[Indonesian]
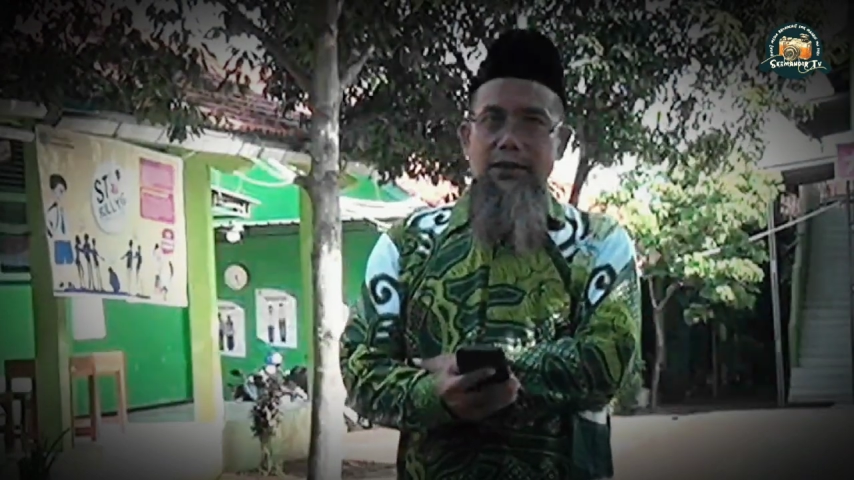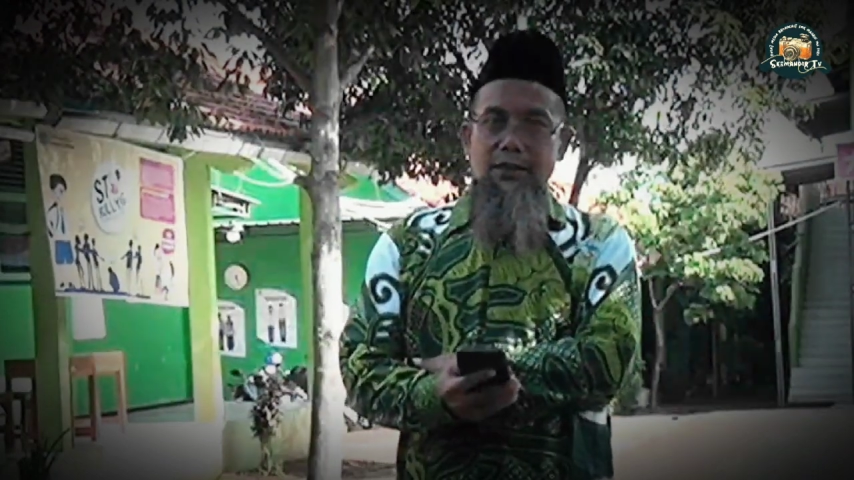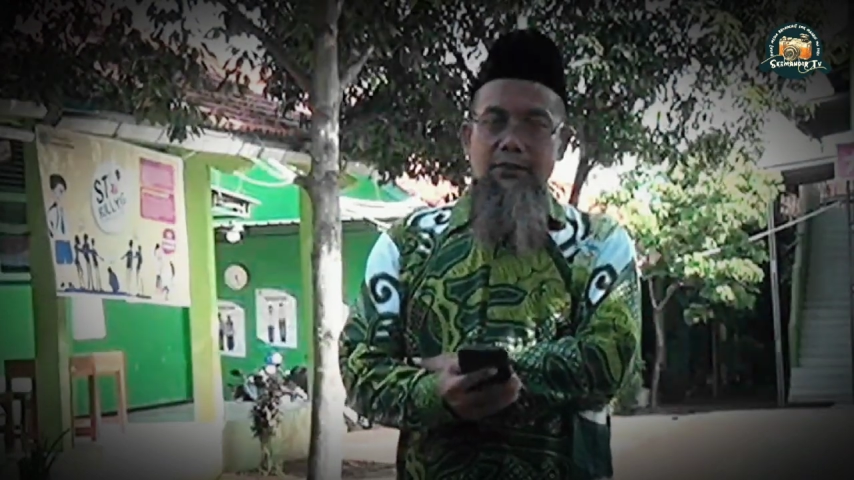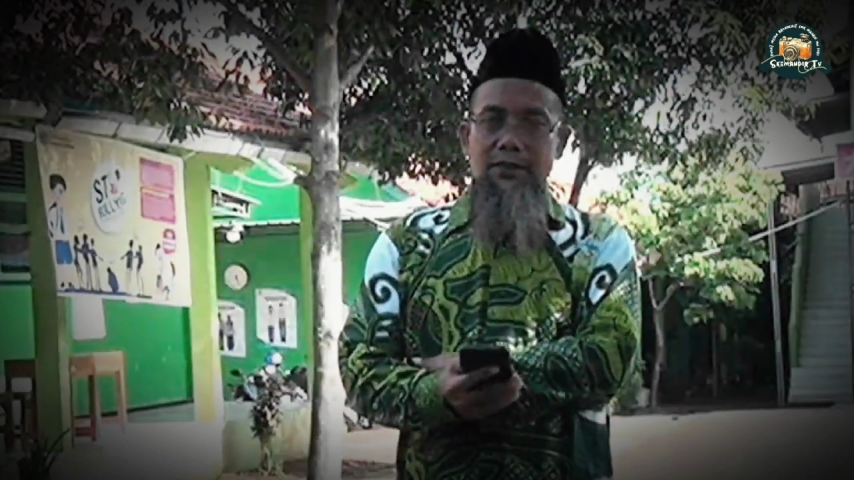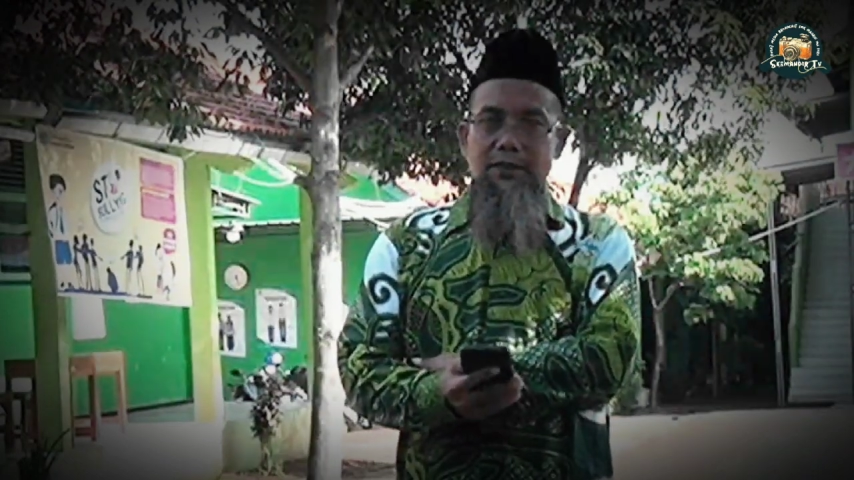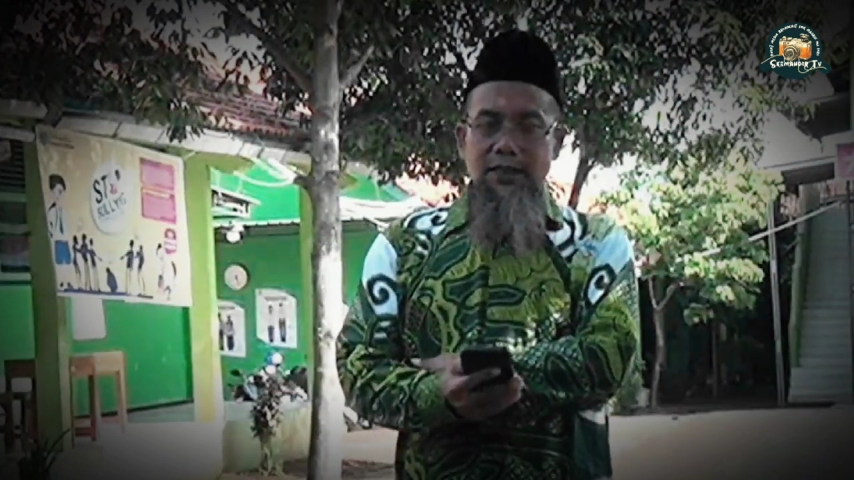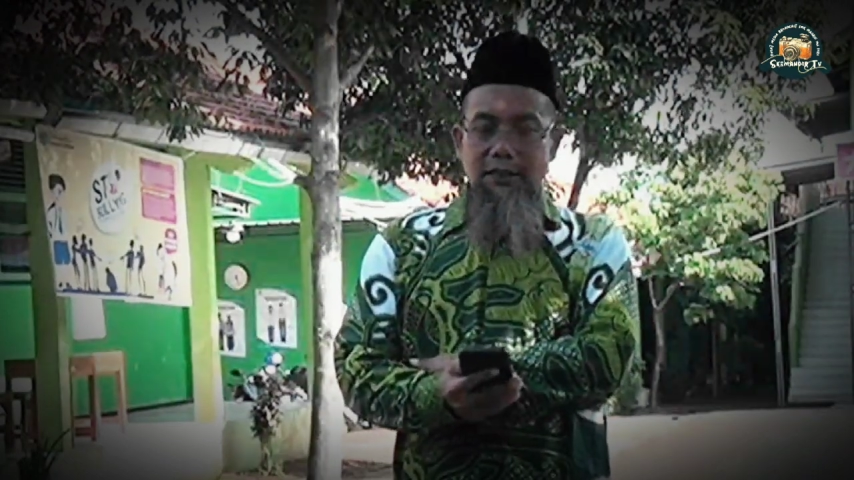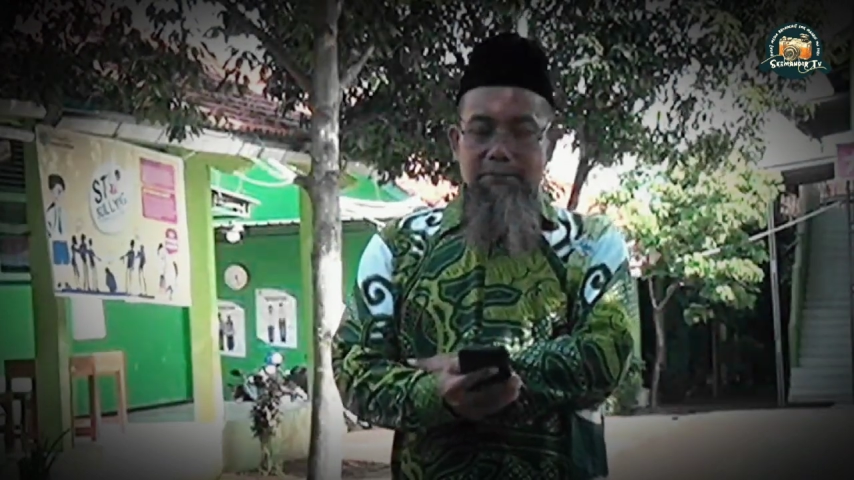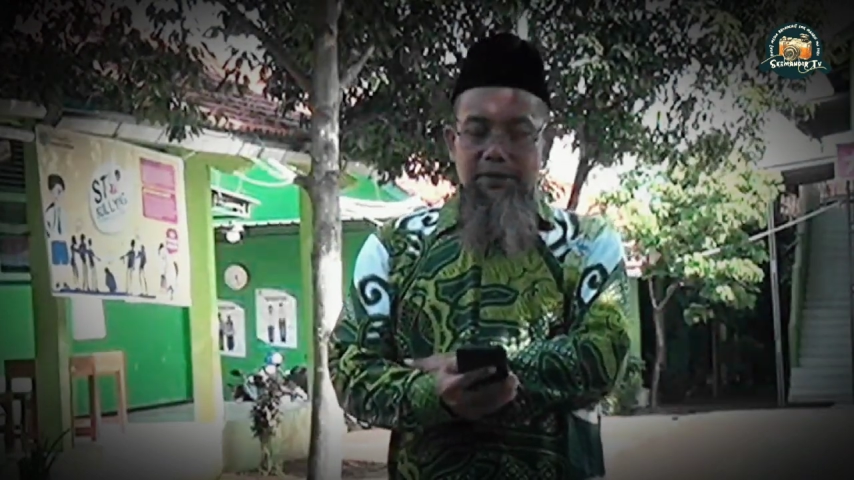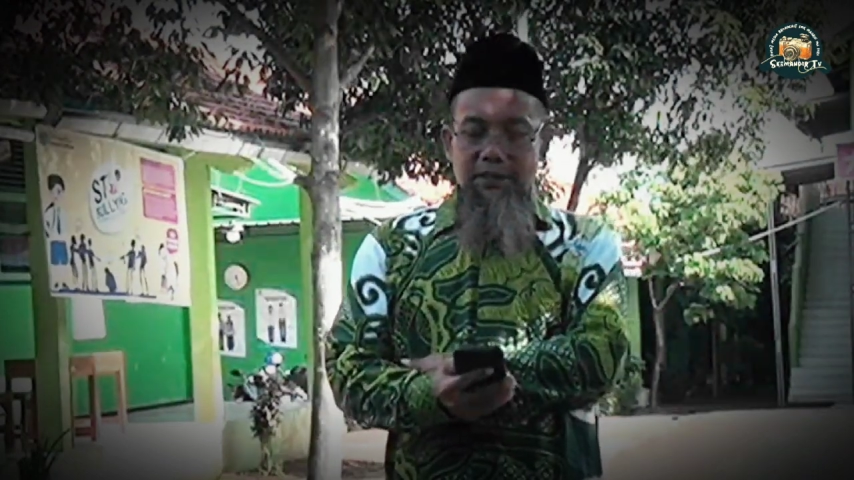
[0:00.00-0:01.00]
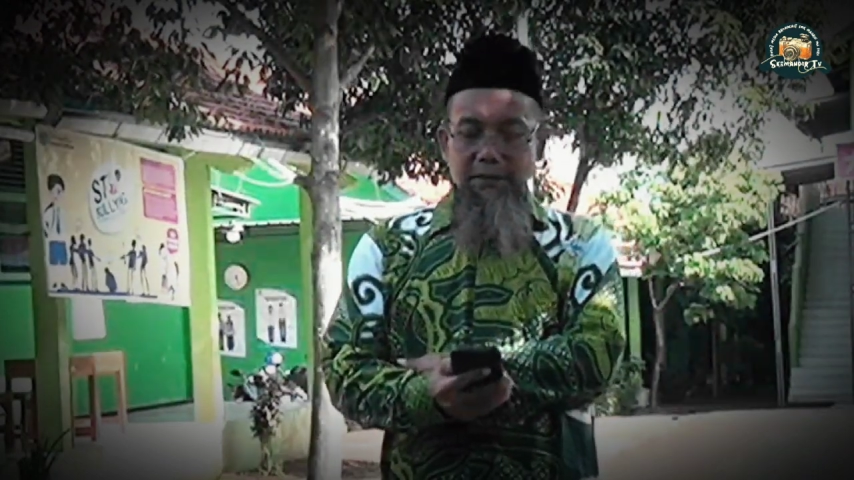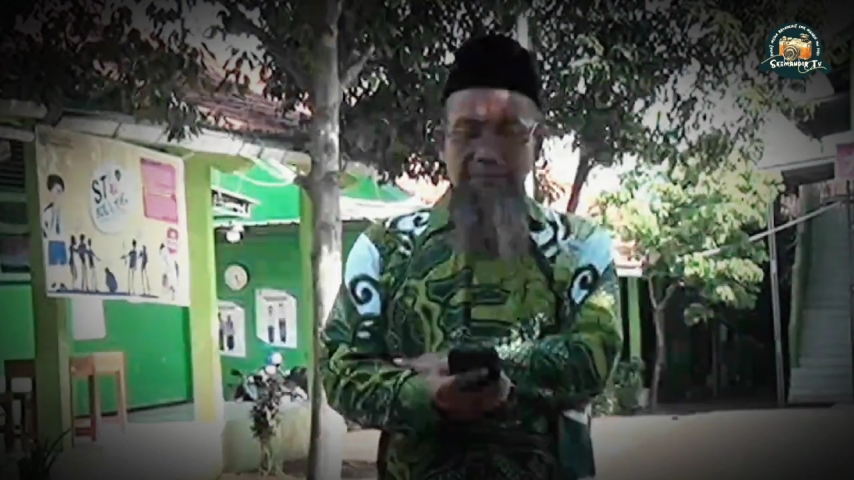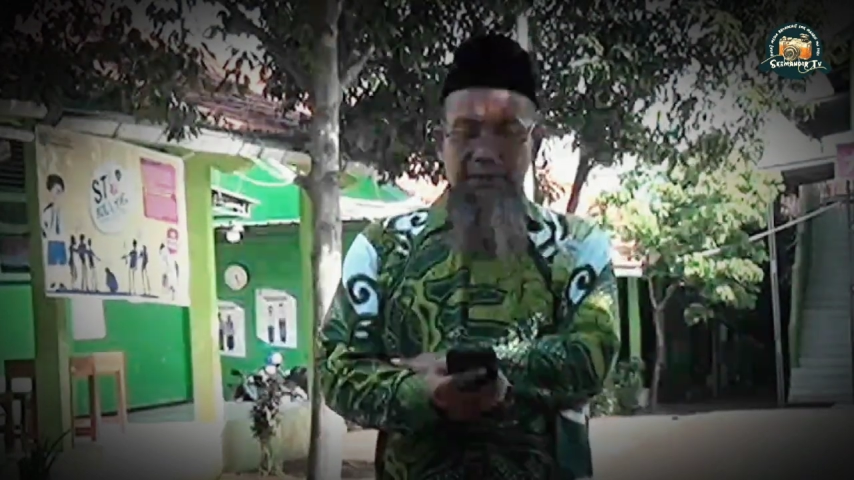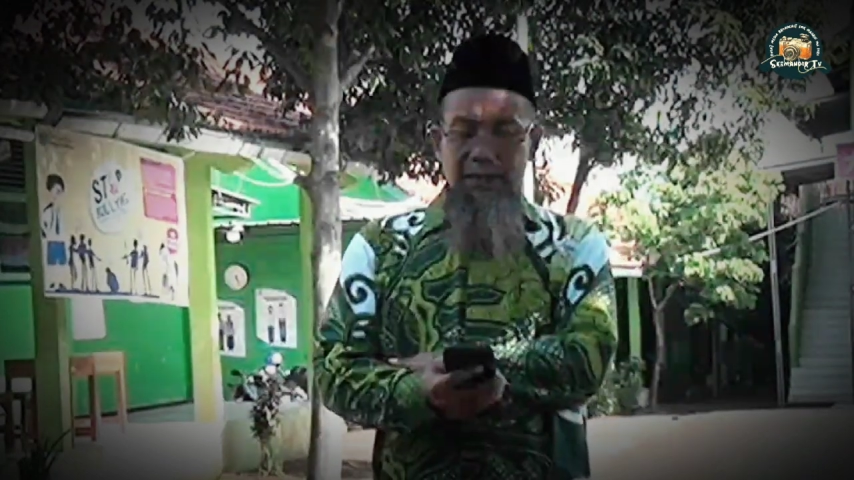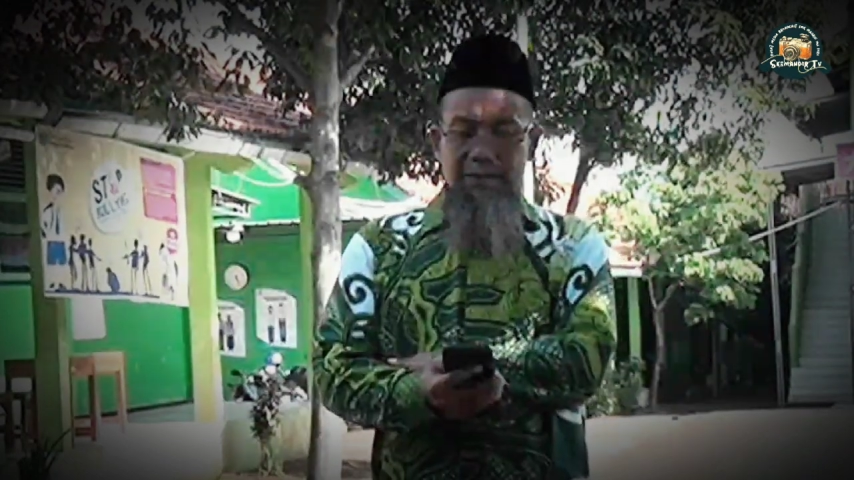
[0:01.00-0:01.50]
Alaihi Wasallam
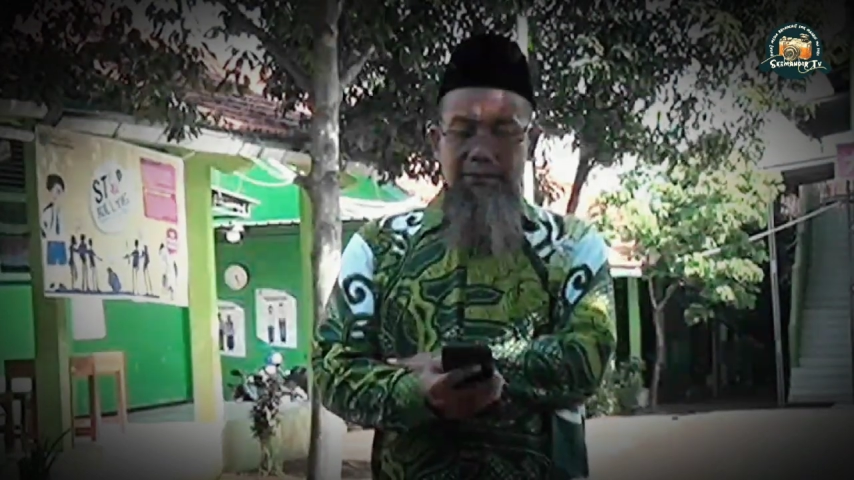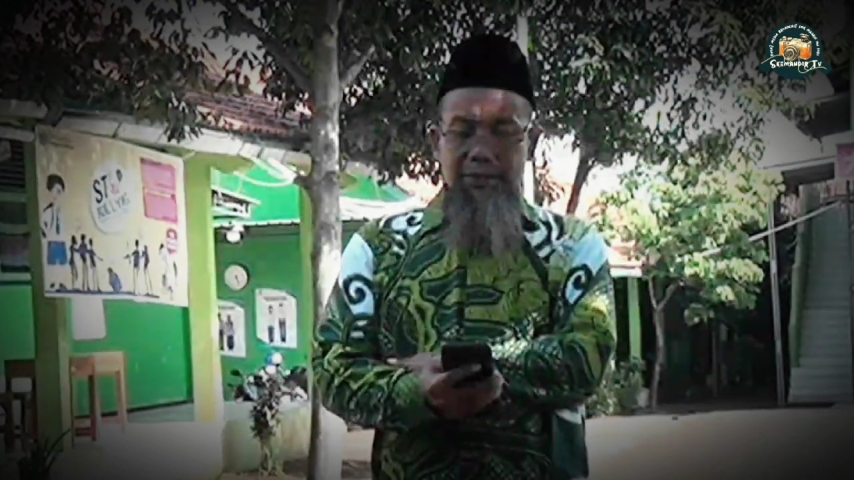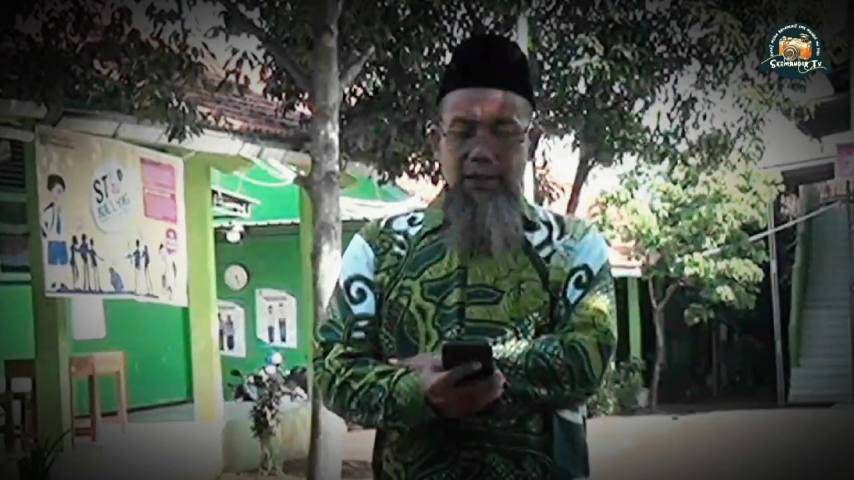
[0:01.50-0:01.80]
bersabda,